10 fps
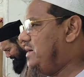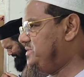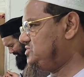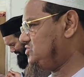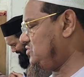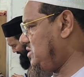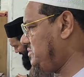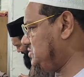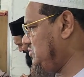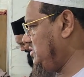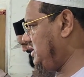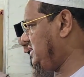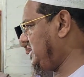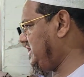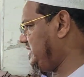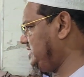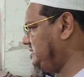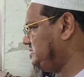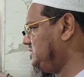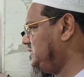হাফিজুজুর রহমতুল্লাহ আলাই
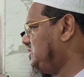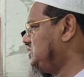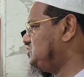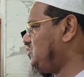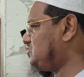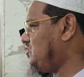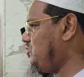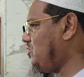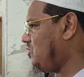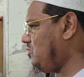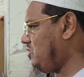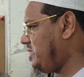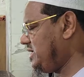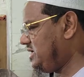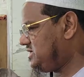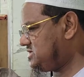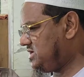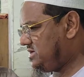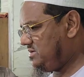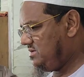যত বড় বড়
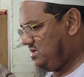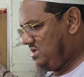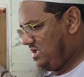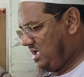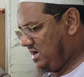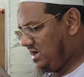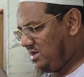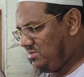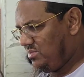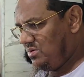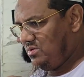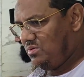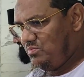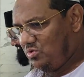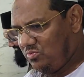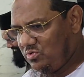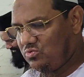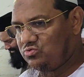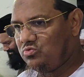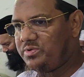বাংলাদেশের আল্লাহর বড় বড়
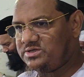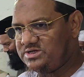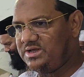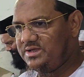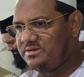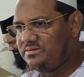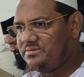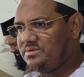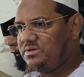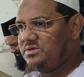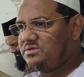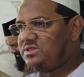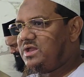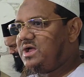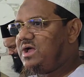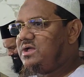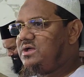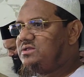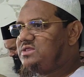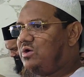কুতুবরা ছিলেন তারা
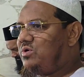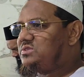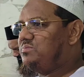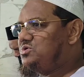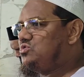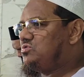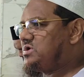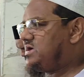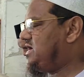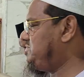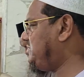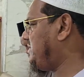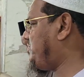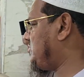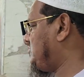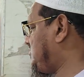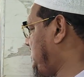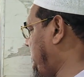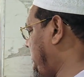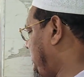এই দাওয়াতি মিশনটাকে এইভাবে
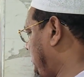পদ্ধতি